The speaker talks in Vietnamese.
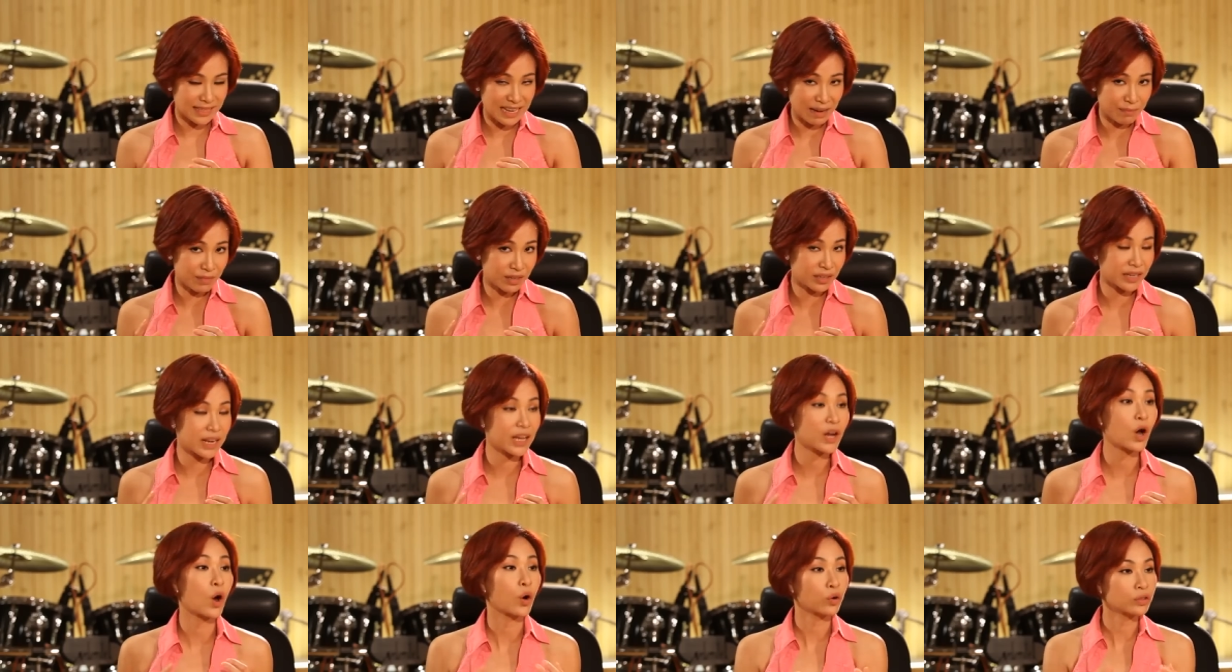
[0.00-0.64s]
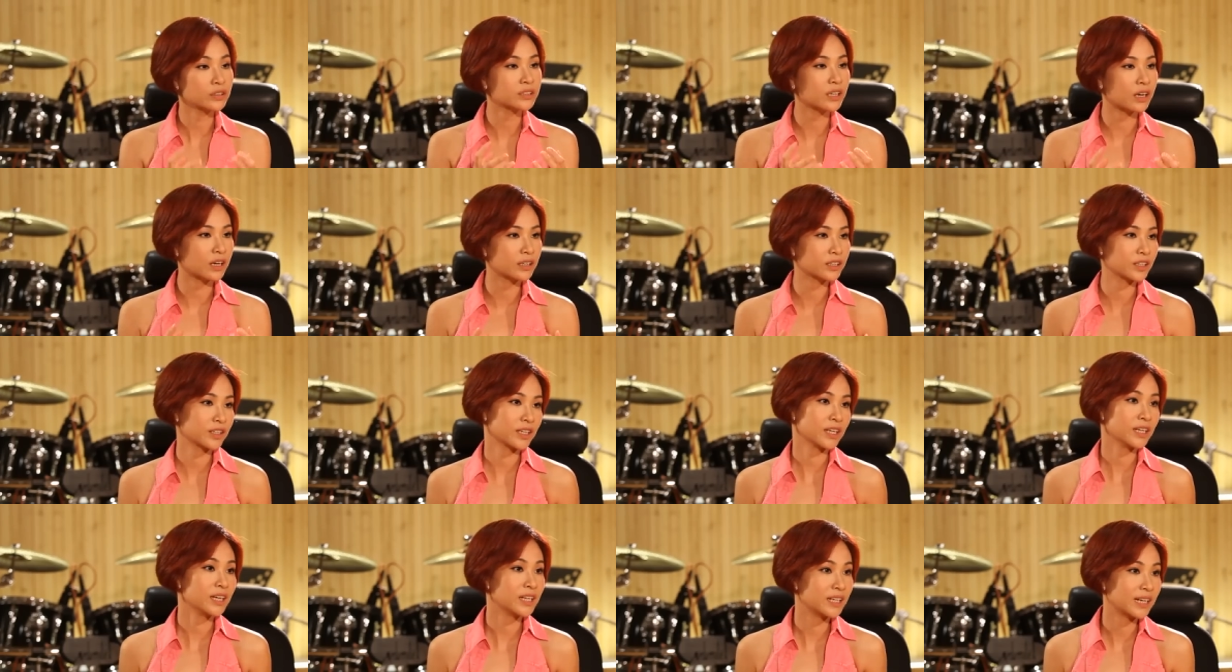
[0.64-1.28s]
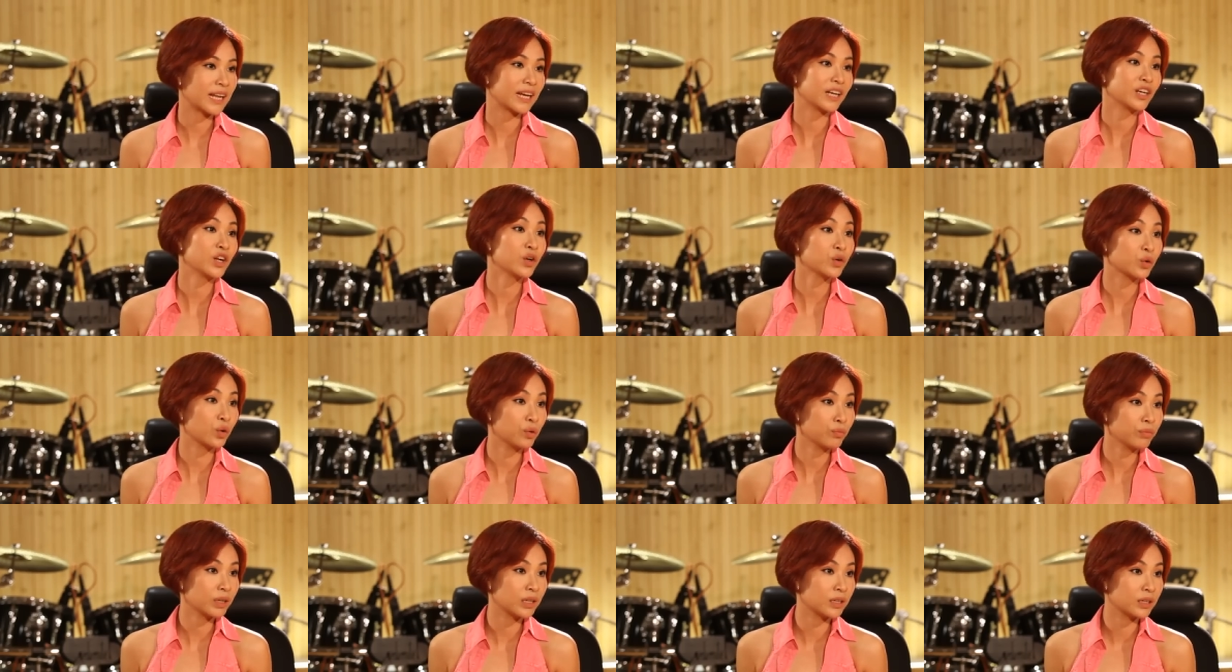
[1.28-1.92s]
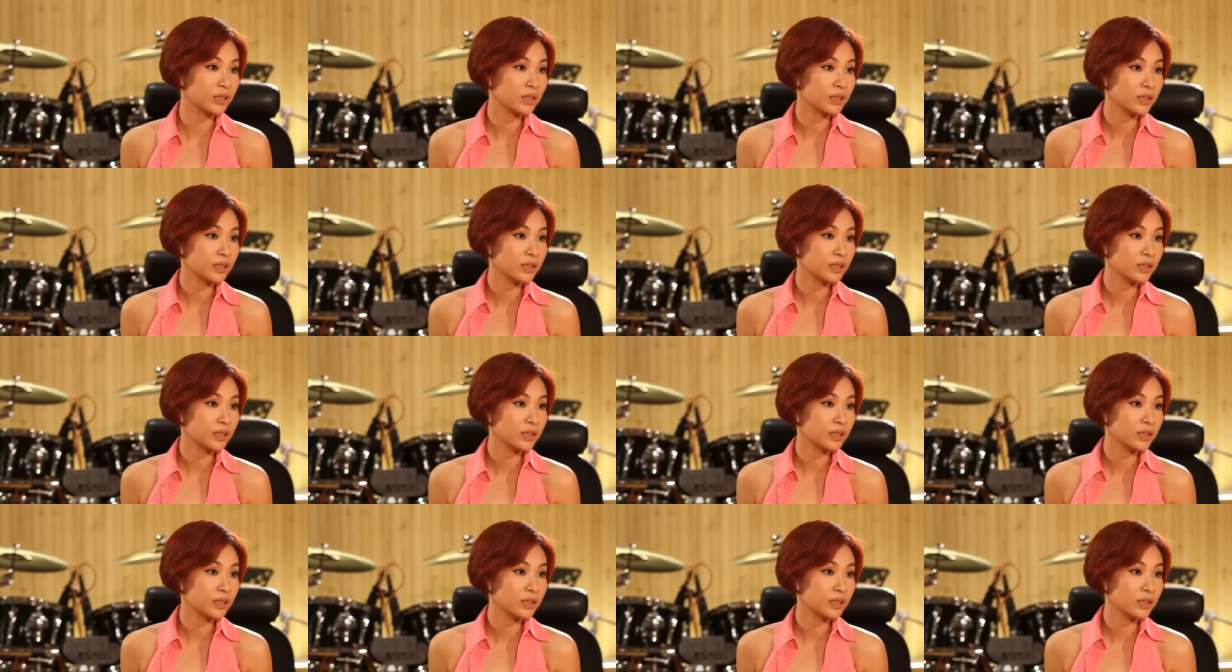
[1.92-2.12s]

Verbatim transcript: là mình để hỗ trợ cho cái hình ảnh đó của mình